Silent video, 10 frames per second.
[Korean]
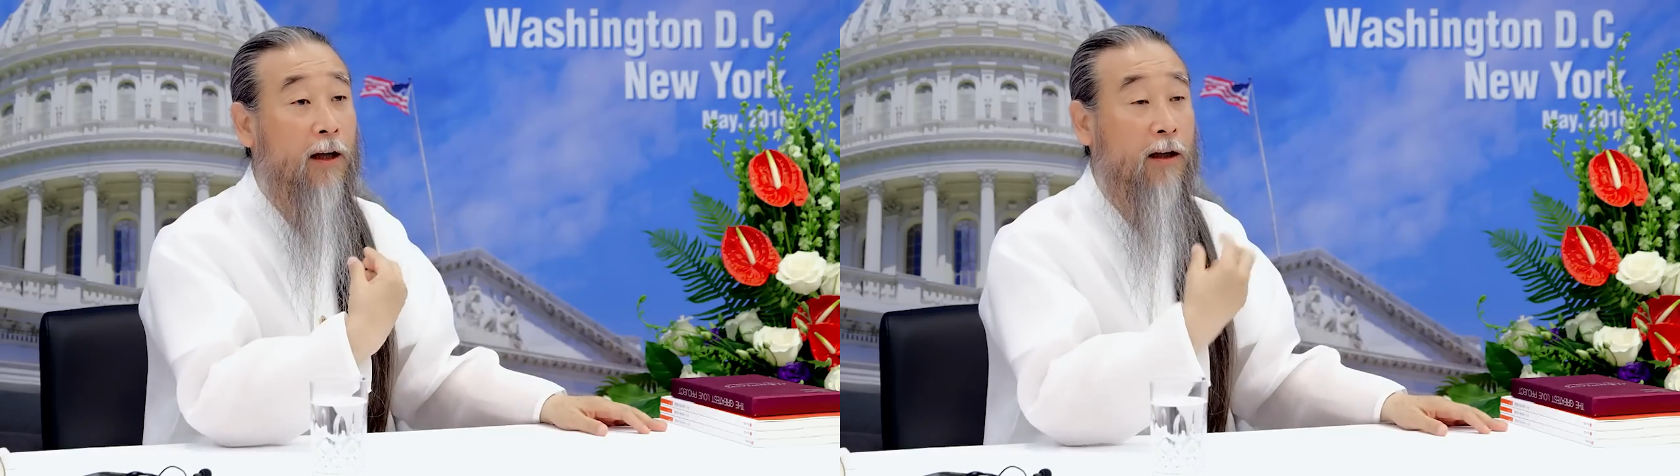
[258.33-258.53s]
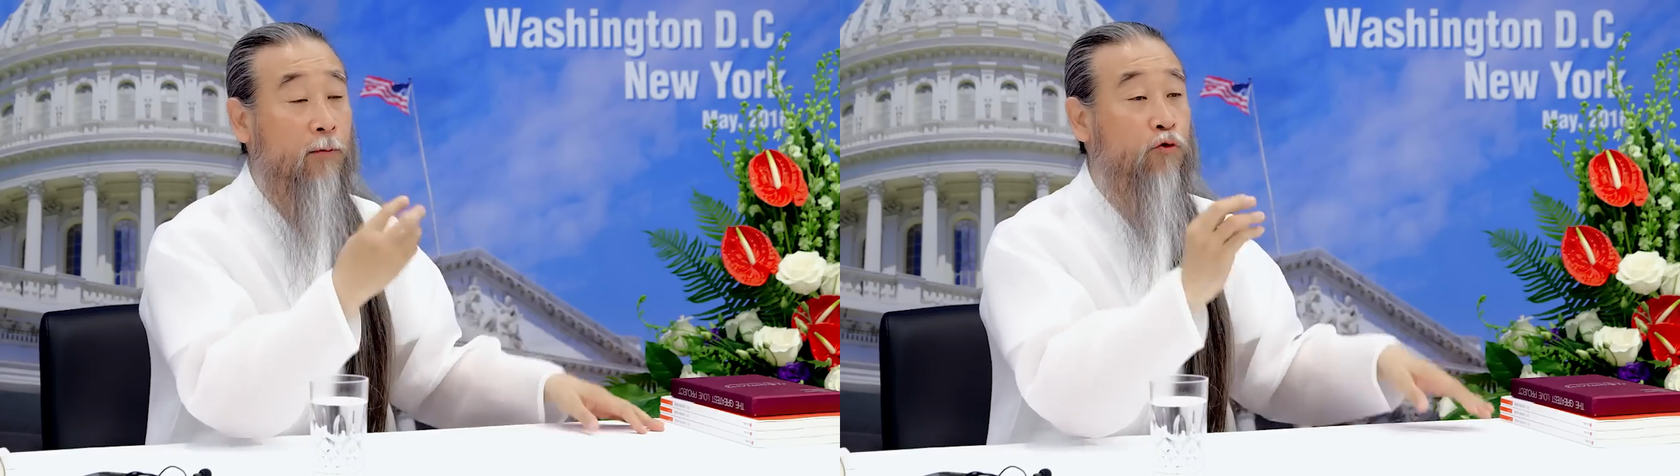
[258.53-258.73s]

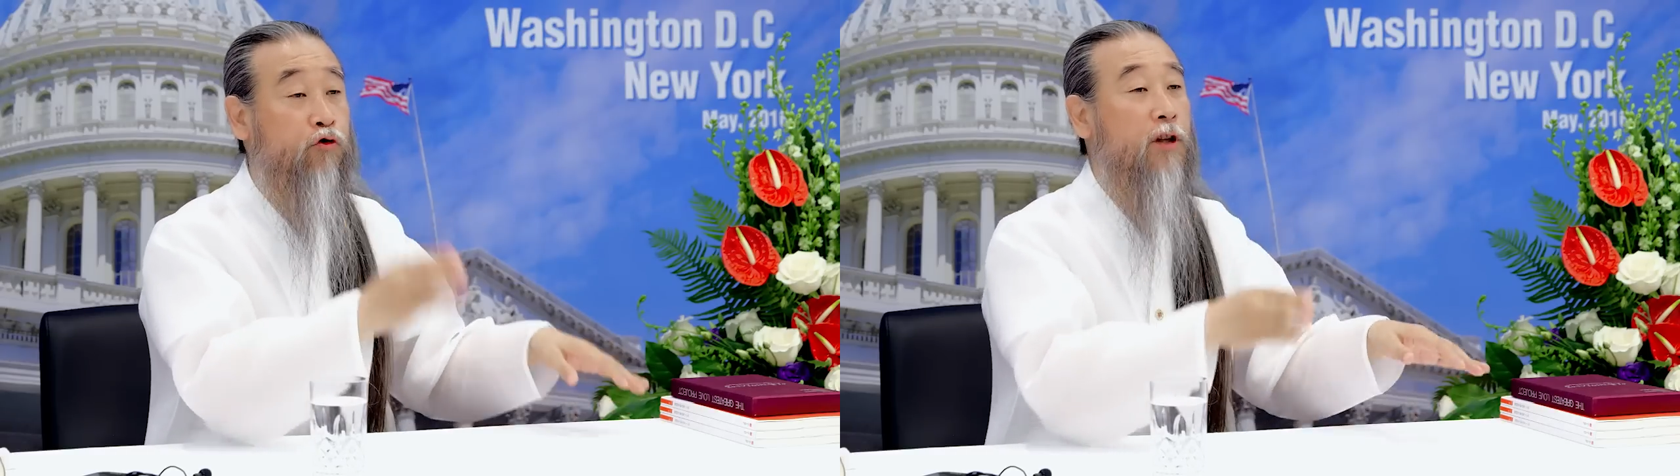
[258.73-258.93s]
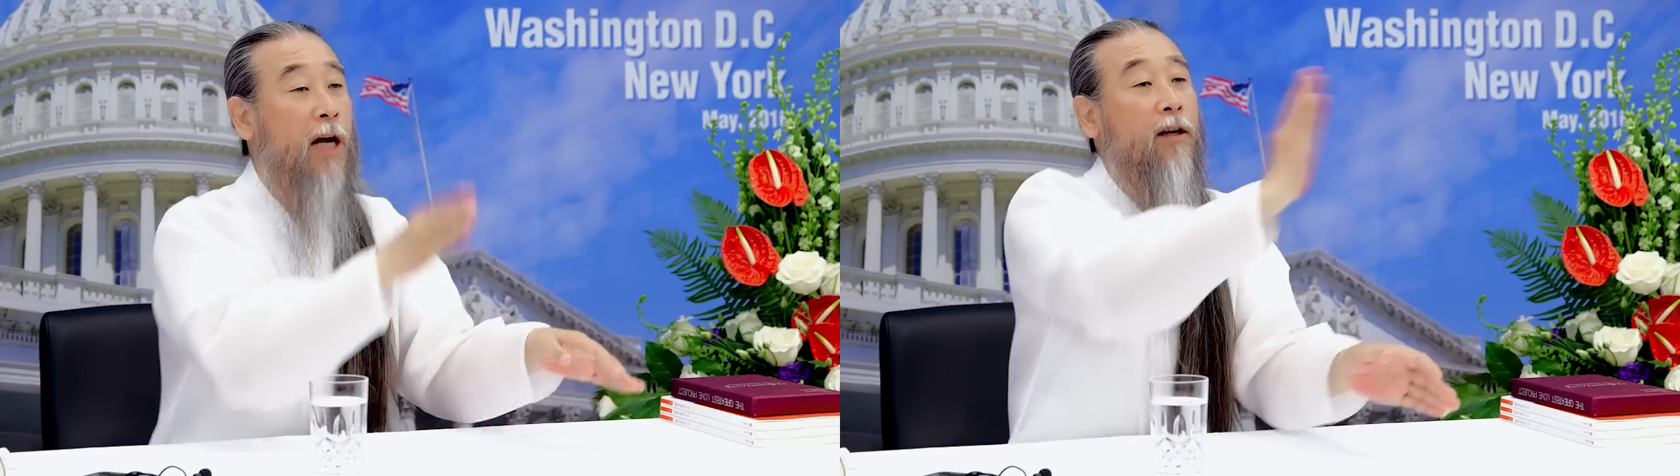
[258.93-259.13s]
그럼
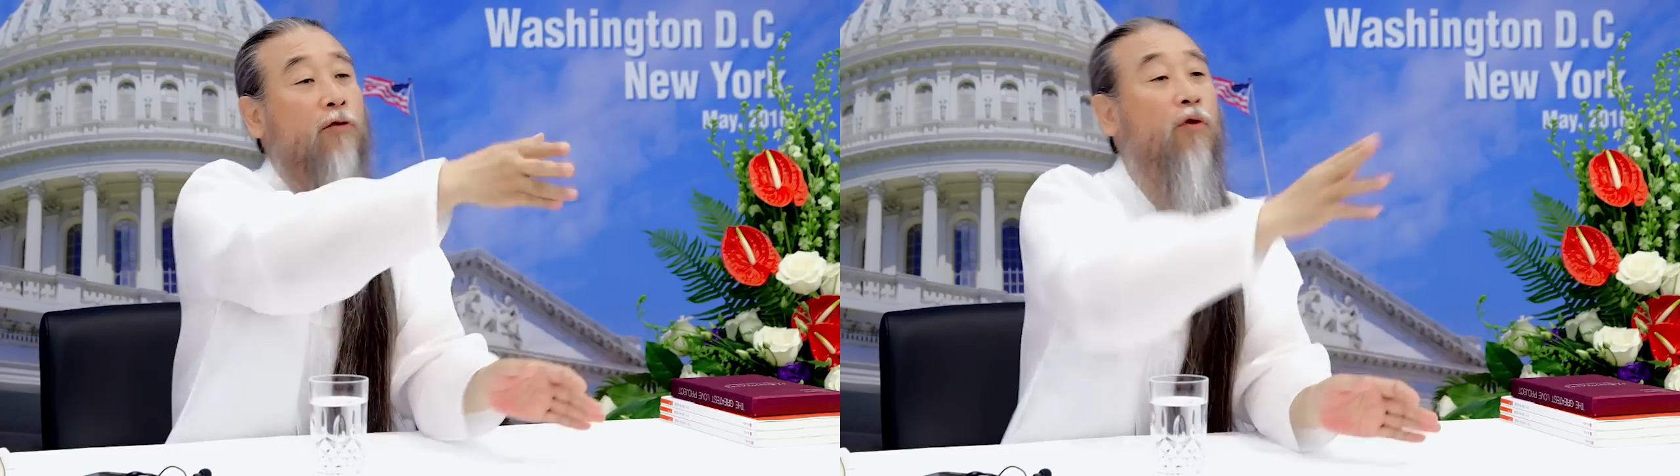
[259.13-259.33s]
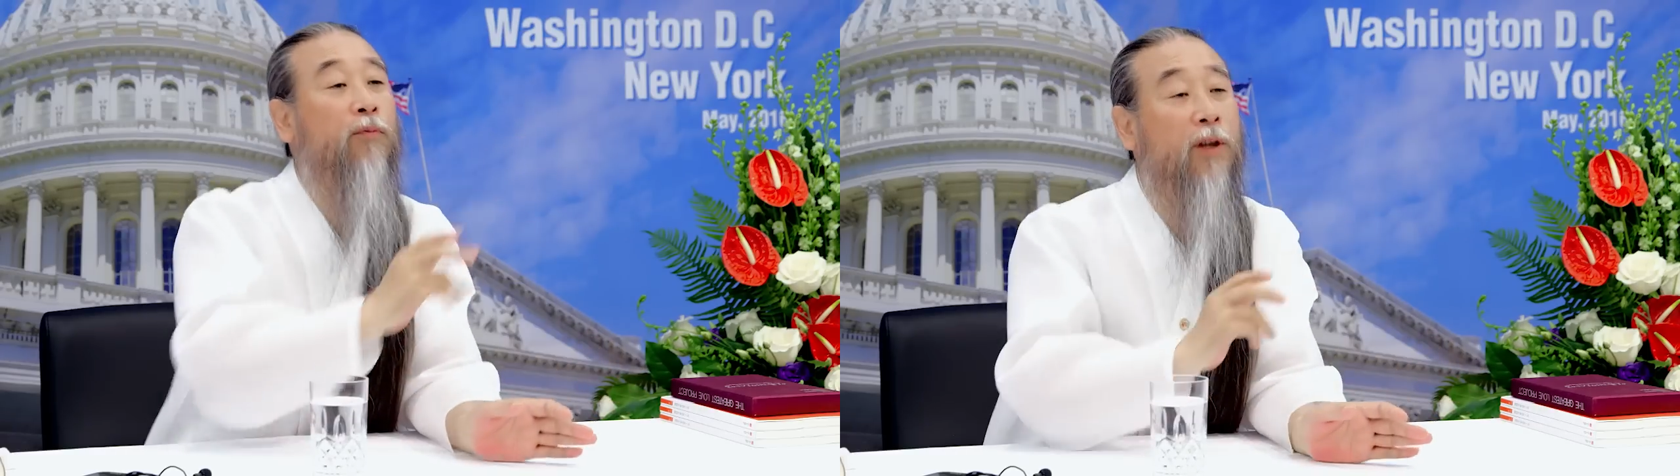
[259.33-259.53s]
줄
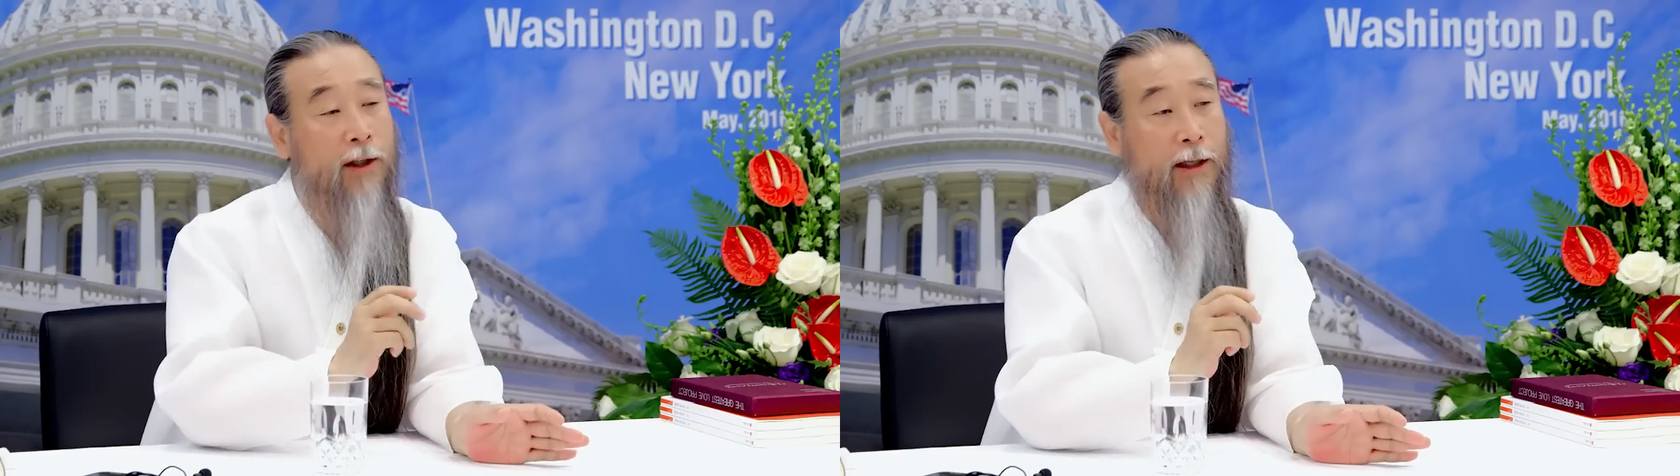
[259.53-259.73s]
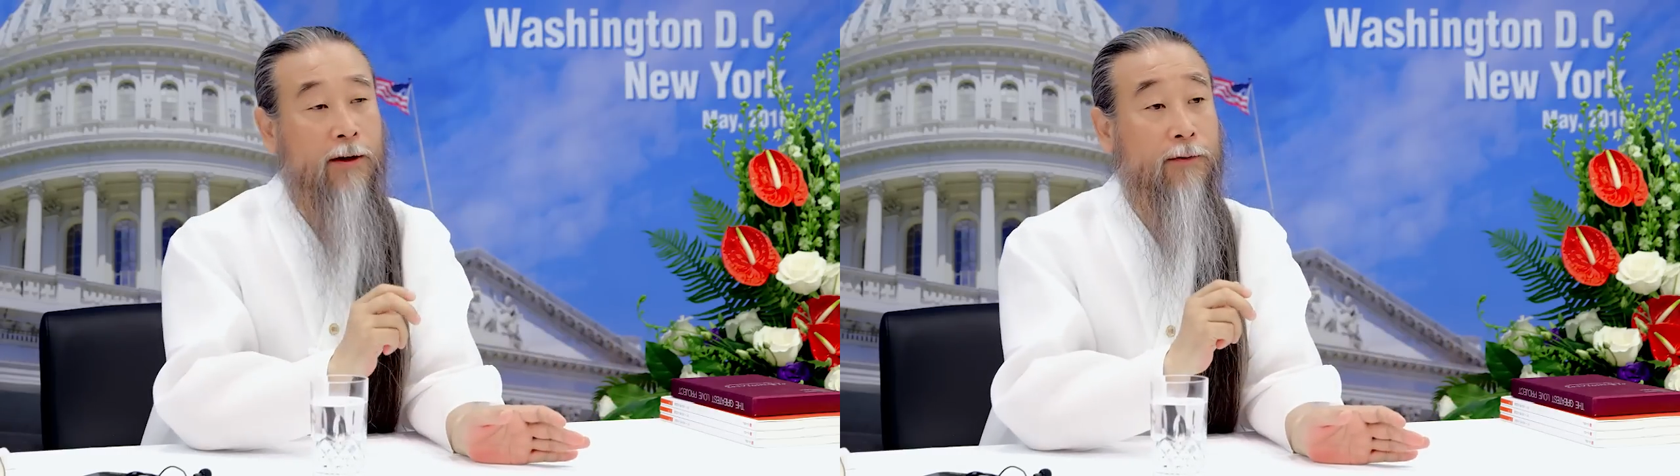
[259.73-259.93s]
자격도 없는
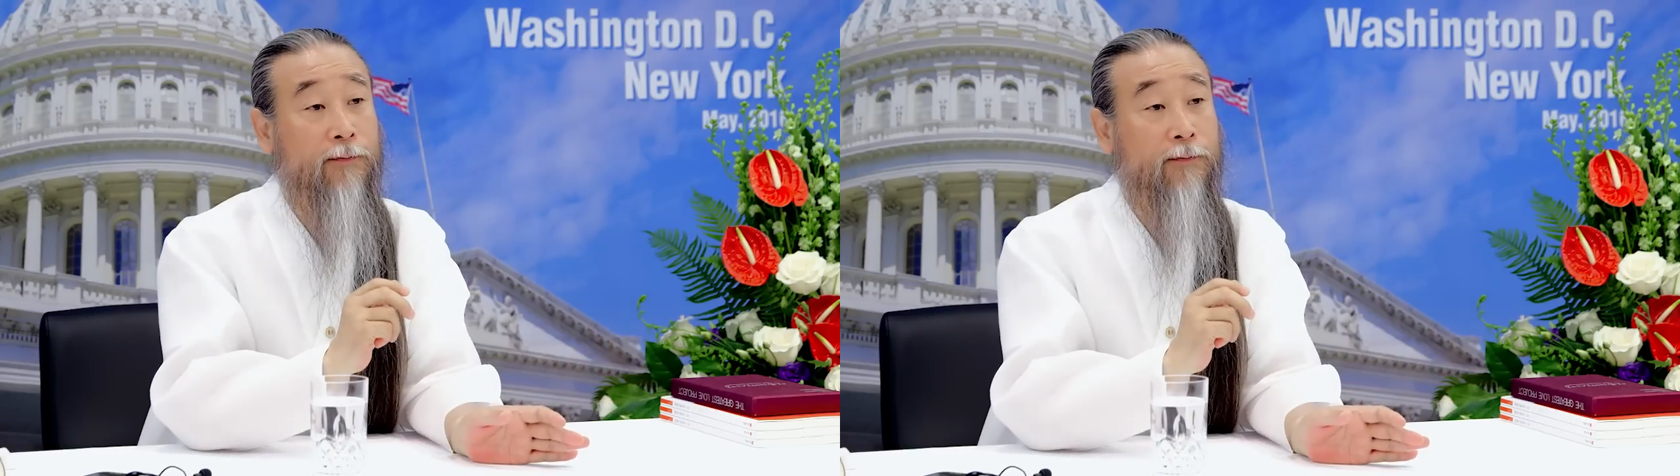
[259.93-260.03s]
거예요.